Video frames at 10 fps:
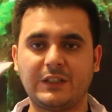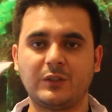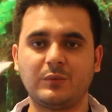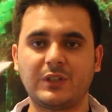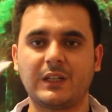de
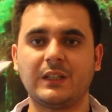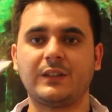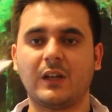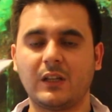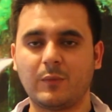eşit bir
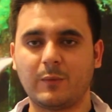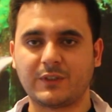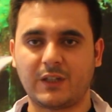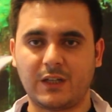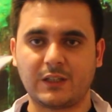şekilde
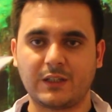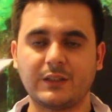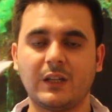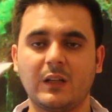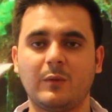dağılmaması,
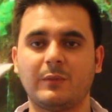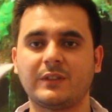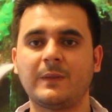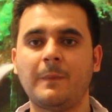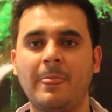ayaklara
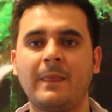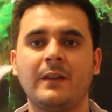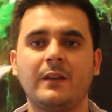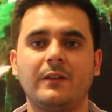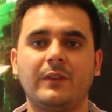dağılmaması
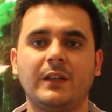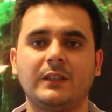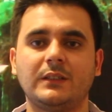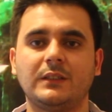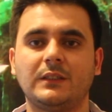
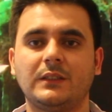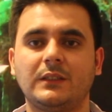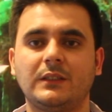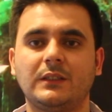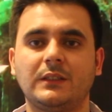ve e,
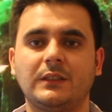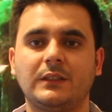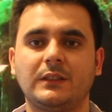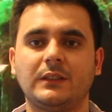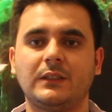
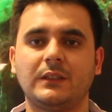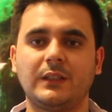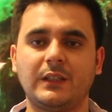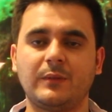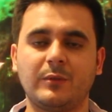
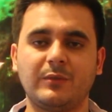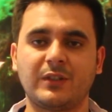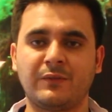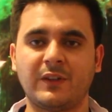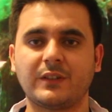dediğim gibi
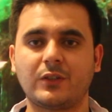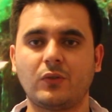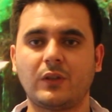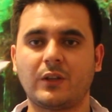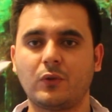işte fazla
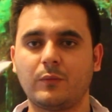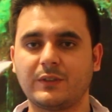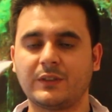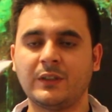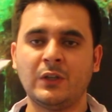kiloların
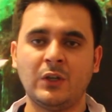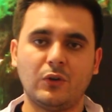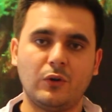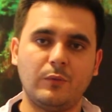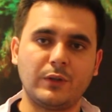olması
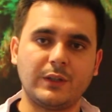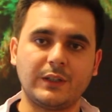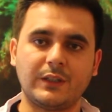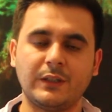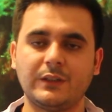o
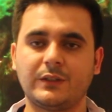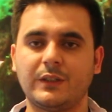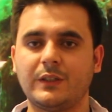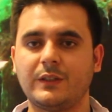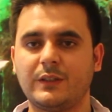bölgedeki
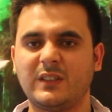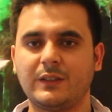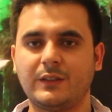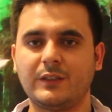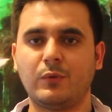işte
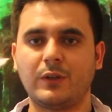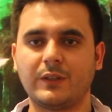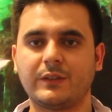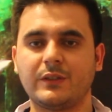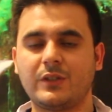e, diz
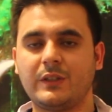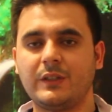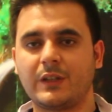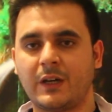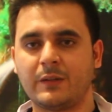bölgesinde
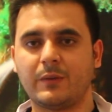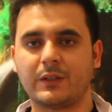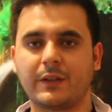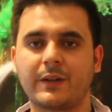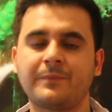ciddi
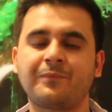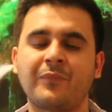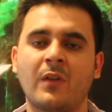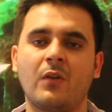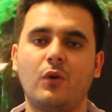tahribatlara,
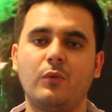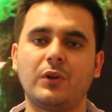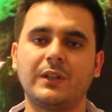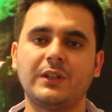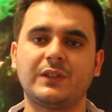o
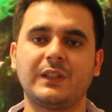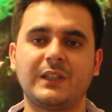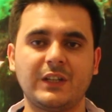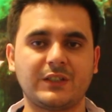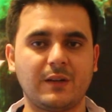bölgede işte
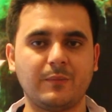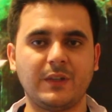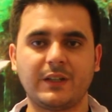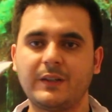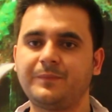
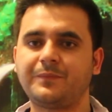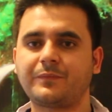kireçlenmelere